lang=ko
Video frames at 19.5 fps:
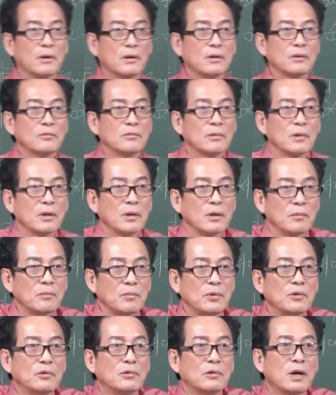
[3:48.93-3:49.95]
그럼
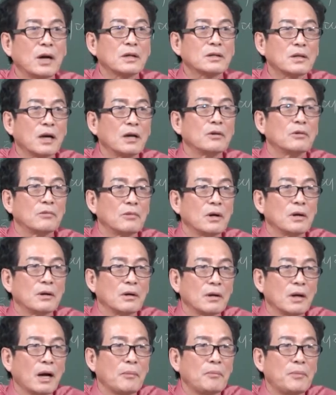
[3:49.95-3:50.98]
미국 학자가 연구한
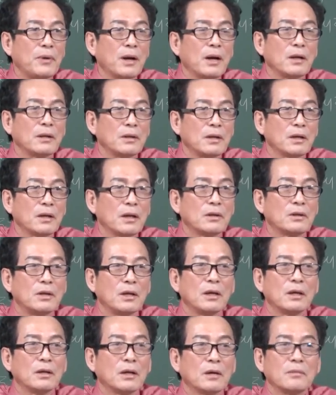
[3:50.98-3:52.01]
거예요. 앞에가 4개,
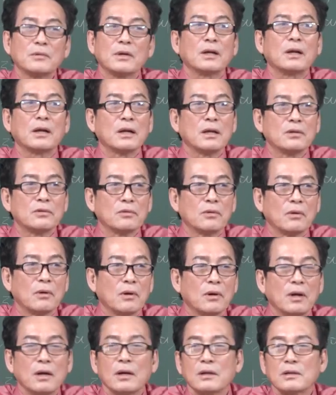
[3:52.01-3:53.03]
뒤에 4개 잘안
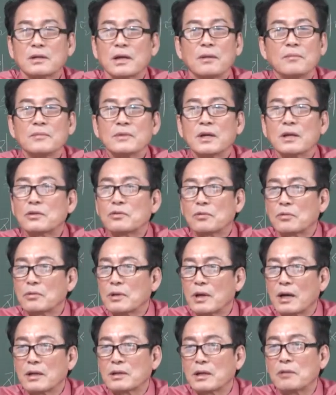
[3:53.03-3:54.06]
해지고 3, 4쪽으로
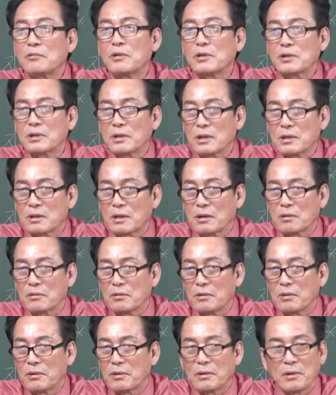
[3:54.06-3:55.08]
나가 잘
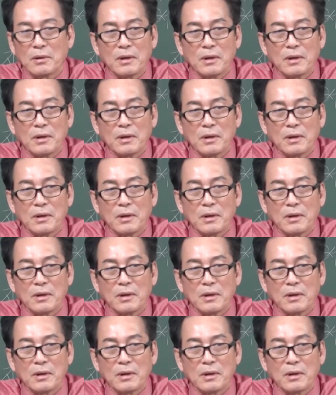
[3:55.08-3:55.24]
외진다더라고.